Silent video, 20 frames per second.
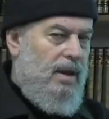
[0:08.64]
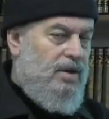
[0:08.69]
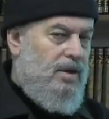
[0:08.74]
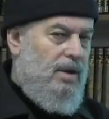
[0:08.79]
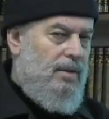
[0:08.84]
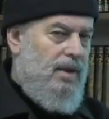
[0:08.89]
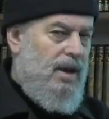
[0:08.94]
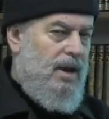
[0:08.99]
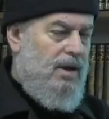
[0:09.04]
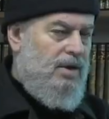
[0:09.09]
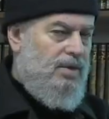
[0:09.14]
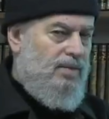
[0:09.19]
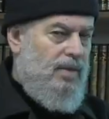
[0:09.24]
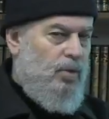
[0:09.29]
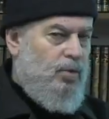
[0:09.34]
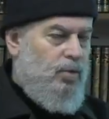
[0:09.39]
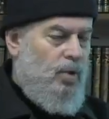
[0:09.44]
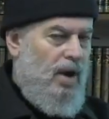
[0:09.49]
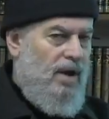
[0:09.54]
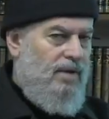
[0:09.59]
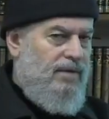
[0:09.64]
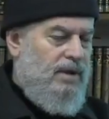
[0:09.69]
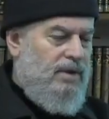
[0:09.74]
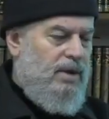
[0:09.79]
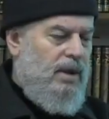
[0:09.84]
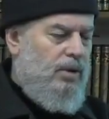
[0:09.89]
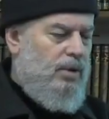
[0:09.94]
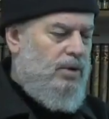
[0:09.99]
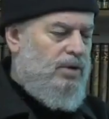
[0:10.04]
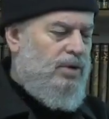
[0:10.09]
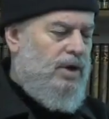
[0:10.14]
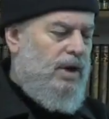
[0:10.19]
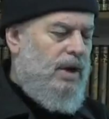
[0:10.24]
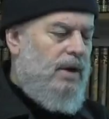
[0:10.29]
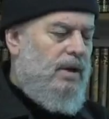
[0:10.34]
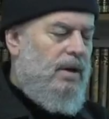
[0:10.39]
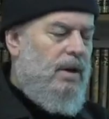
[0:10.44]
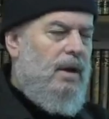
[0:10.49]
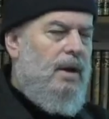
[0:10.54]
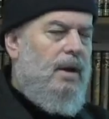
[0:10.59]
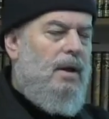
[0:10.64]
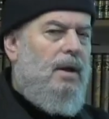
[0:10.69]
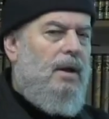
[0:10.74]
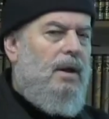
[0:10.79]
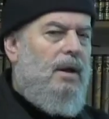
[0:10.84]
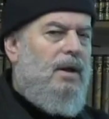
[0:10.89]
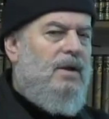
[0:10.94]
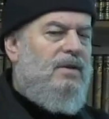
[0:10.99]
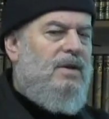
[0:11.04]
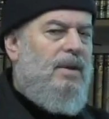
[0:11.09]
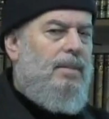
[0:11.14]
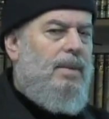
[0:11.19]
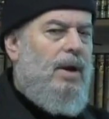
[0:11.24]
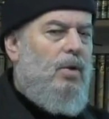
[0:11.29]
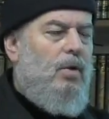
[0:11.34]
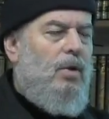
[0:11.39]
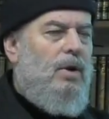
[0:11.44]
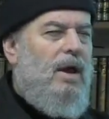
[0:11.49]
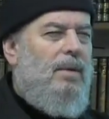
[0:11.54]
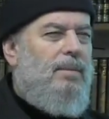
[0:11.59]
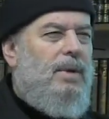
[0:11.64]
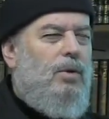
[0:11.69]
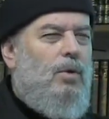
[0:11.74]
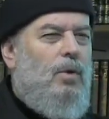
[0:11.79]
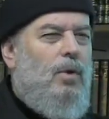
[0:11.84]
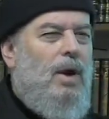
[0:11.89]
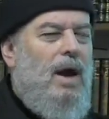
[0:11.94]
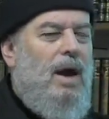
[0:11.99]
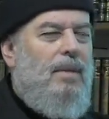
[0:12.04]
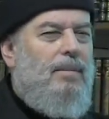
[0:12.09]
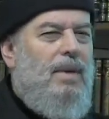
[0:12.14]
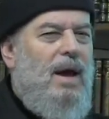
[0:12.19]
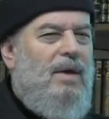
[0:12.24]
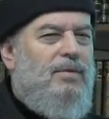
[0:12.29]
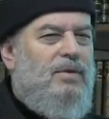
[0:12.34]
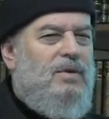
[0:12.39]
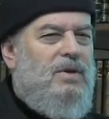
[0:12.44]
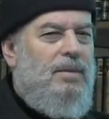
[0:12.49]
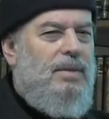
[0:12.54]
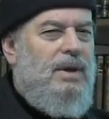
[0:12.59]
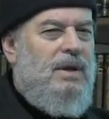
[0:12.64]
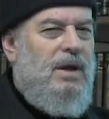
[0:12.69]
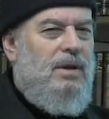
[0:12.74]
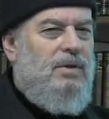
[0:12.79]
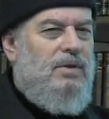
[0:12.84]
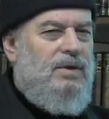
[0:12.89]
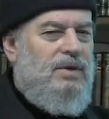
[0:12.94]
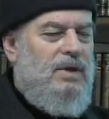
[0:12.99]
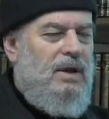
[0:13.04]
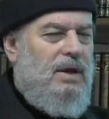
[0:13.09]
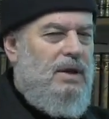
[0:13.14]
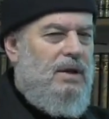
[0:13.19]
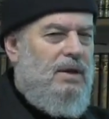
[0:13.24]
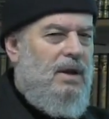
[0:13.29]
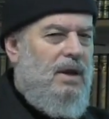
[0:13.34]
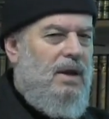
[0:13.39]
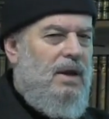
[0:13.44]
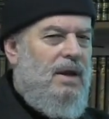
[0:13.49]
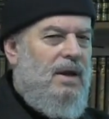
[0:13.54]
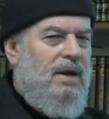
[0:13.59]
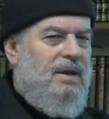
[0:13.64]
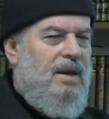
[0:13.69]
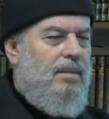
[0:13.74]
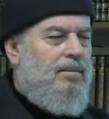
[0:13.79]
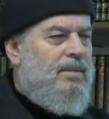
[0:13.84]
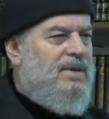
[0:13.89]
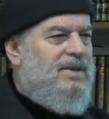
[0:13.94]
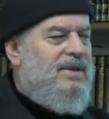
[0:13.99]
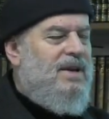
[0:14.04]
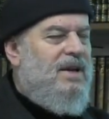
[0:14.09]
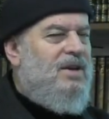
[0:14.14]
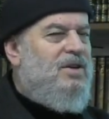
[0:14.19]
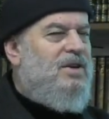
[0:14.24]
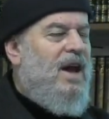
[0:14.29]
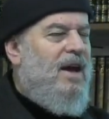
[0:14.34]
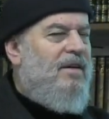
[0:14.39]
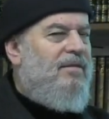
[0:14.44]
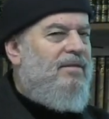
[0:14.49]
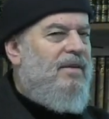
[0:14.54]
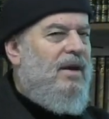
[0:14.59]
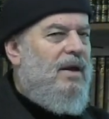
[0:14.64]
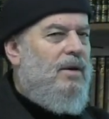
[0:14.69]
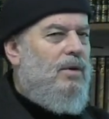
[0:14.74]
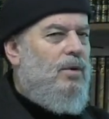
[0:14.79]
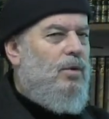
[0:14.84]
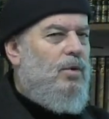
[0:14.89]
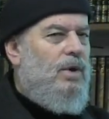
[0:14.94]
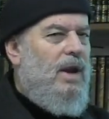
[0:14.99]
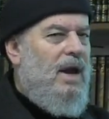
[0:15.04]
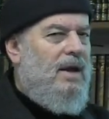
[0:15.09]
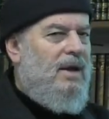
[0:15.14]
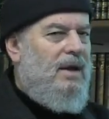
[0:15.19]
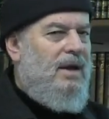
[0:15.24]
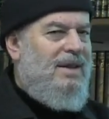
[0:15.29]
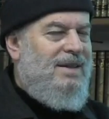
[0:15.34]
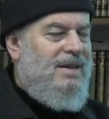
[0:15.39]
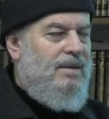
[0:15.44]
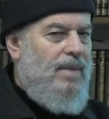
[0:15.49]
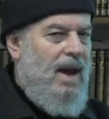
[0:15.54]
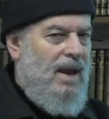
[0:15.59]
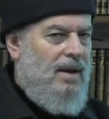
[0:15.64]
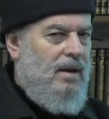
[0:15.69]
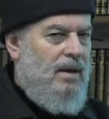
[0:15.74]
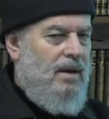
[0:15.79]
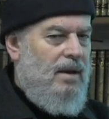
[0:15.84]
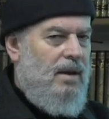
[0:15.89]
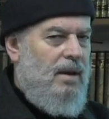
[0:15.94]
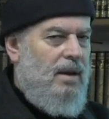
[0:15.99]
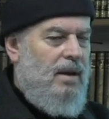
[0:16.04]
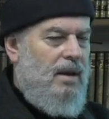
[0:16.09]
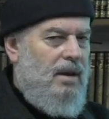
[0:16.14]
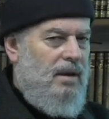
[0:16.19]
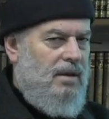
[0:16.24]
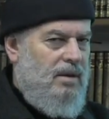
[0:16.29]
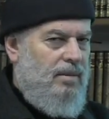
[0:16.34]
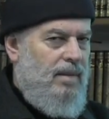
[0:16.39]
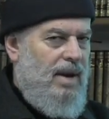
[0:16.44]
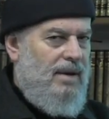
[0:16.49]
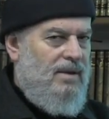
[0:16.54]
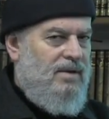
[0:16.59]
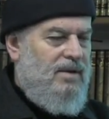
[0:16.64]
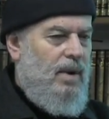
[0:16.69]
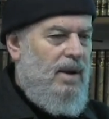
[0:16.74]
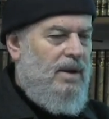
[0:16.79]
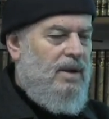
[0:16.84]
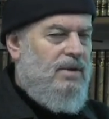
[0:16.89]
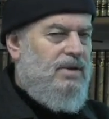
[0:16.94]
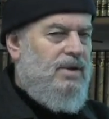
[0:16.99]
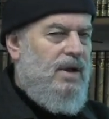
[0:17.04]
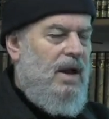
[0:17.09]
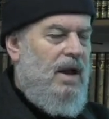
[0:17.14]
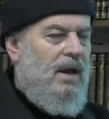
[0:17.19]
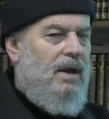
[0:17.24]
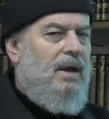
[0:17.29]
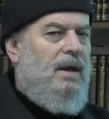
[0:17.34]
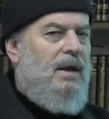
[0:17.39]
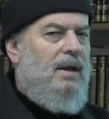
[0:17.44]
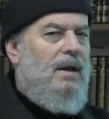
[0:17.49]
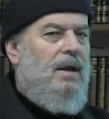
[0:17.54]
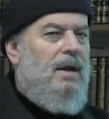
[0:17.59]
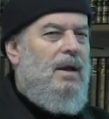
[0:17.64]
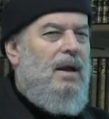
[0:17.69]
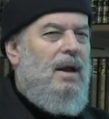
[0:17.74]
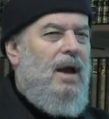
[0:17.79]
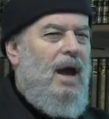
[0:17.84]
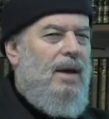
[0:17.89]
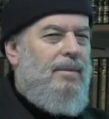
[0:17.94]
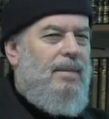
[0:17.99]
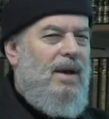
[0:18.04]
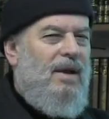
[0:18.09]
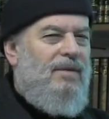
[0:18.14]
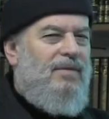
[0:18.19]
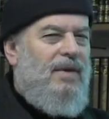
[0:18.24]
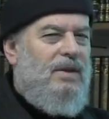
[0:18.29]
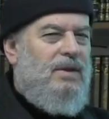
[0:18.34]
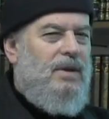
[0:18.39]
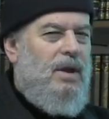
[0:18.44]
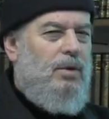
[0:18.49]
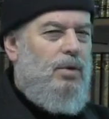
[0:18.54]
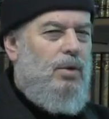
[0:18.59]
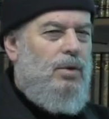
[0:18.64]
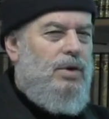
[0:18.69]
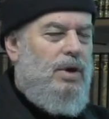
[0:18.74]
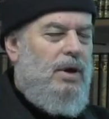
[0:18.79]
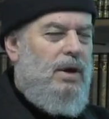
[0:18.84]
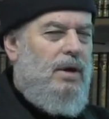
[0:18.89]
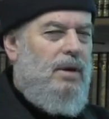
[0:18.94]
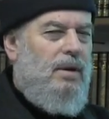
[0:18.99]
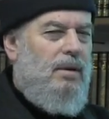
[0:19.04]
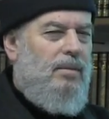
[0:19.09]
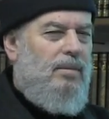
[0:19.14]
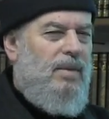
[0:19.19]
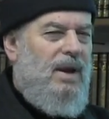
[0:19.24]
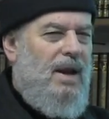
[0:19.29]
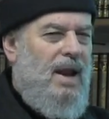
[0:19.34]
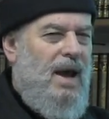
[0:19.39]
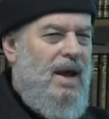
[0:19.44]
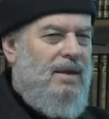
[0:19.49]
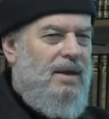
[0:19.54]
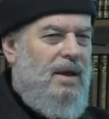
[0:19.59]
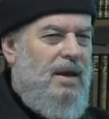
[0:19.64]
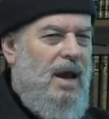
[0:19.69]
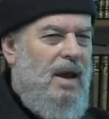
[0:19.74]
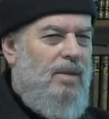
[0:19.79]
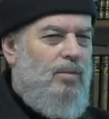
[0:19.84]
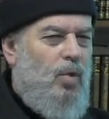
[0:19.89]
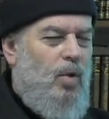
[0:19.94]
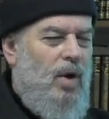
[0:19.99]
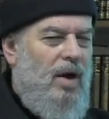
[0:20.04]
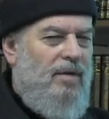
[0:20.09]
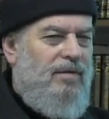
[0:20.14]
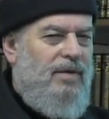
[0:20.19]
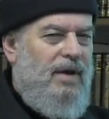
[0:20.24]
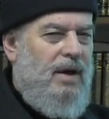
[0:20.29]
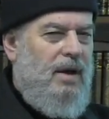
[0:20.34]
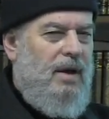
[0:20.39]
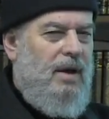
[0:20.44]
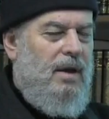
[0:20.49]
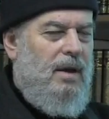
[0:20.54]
ايش ايش موضوع 2022 احنا سبق قلنا بانه عام 1992 تم استكشاف انه هناك احتمال احتمال زوال اسرائيل عام 2022 ميلادي الموافق